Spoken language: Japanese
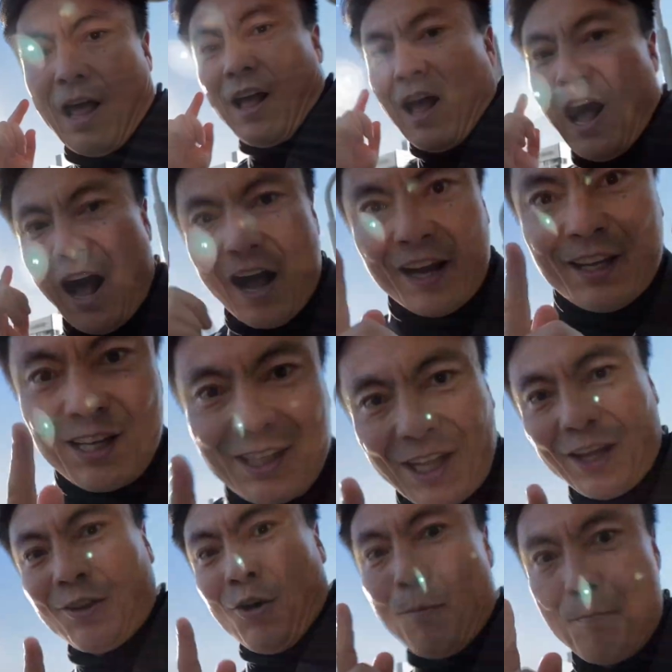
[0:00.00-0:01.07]
相手
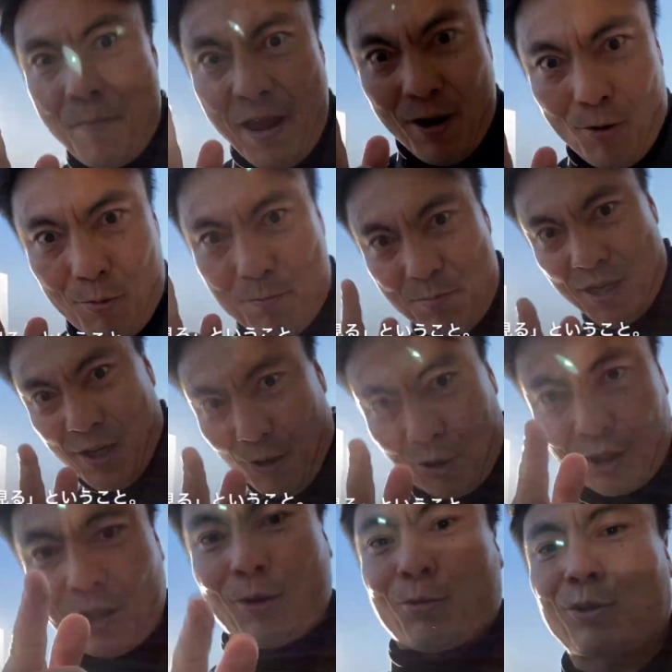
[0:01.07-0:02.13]
の目を見るっ
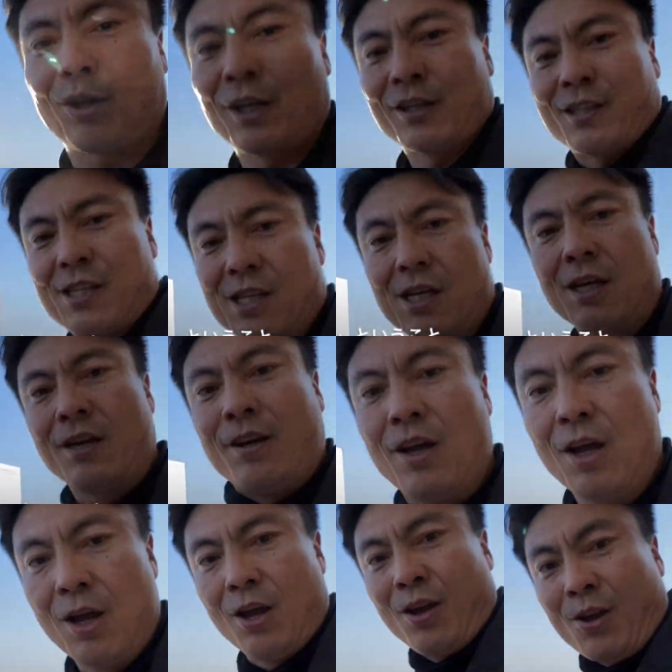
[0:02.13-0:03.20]
てことなんです
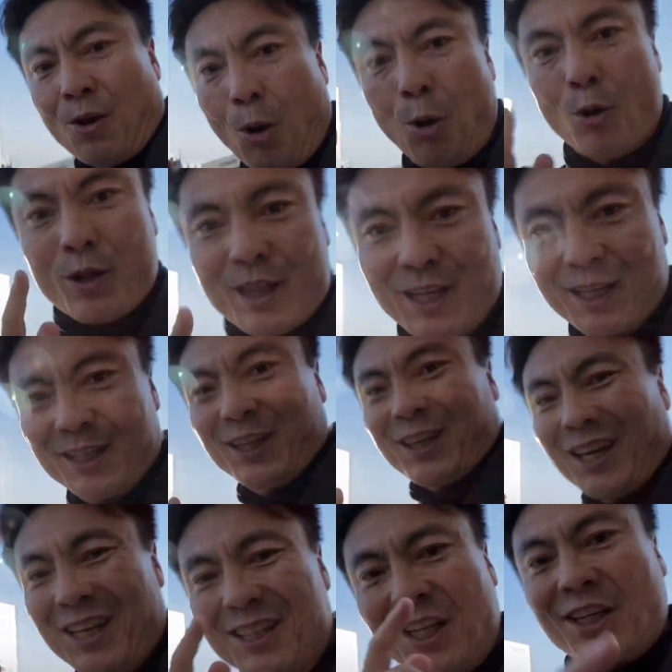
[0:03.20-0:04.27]
これだけで
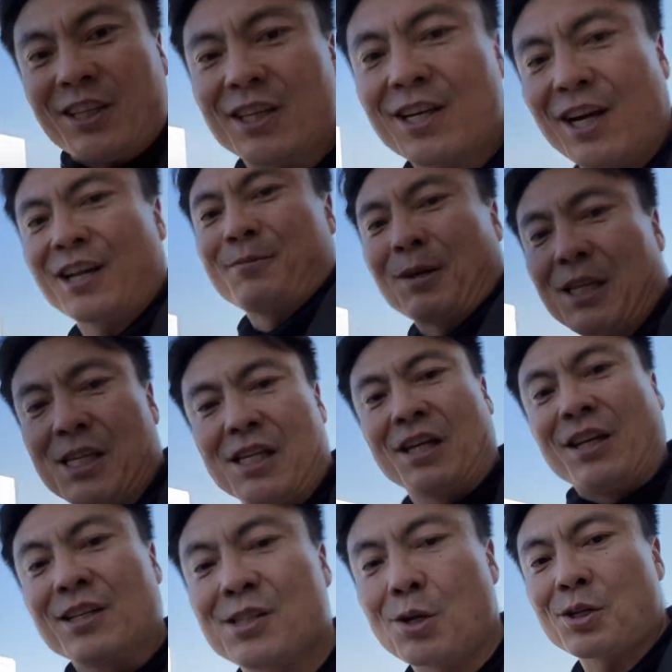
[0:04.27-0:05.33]
劇的に変わります
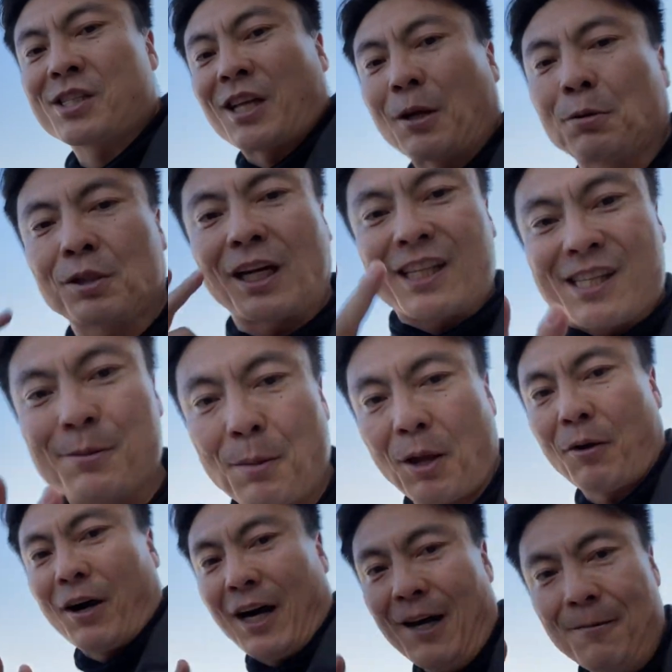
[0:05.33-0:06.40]
そして2つ目
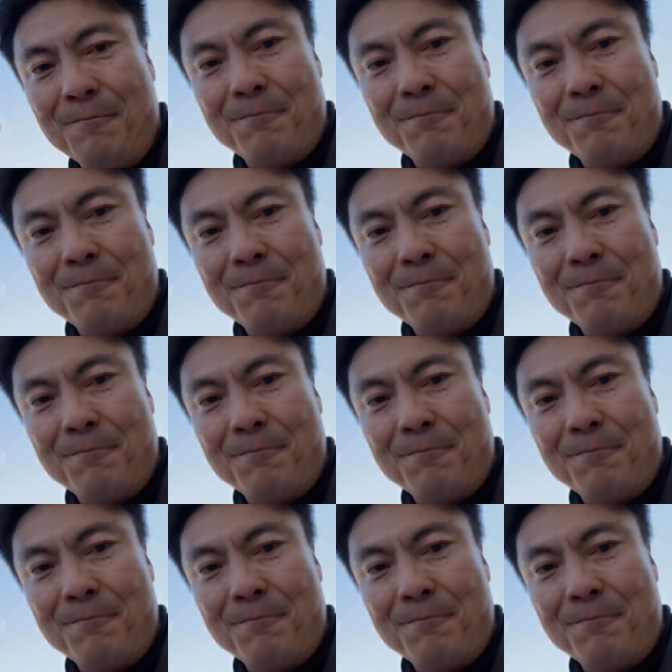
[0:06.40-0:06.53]
は、